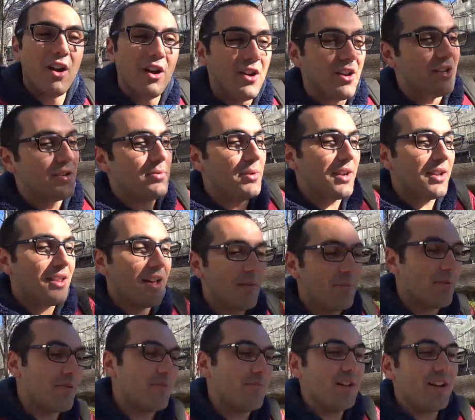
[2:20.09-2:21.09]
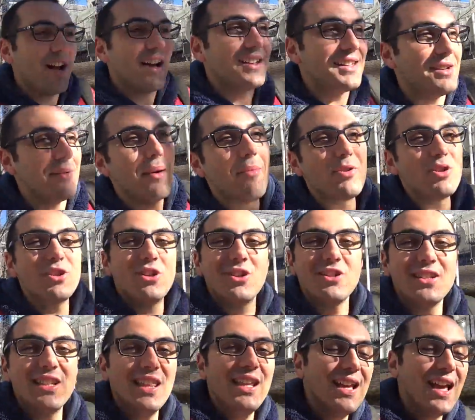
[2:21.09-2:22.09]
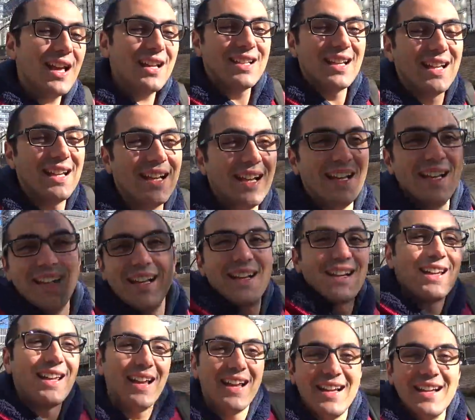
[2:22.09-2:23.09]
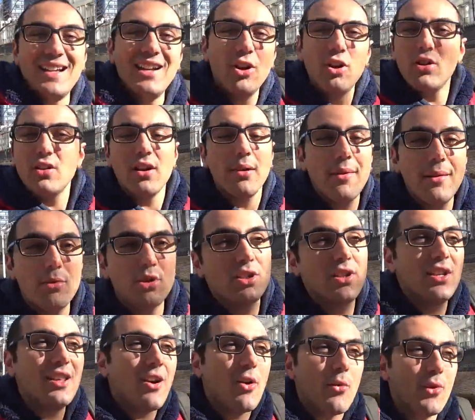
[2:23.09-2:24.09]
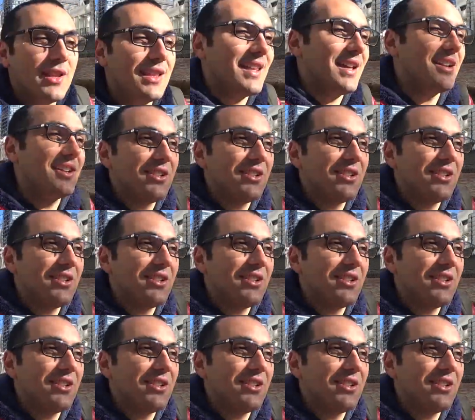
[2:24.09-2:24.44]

es verdad, pues mira, llevamos dos días que no nos habíamos ni dado cuenta.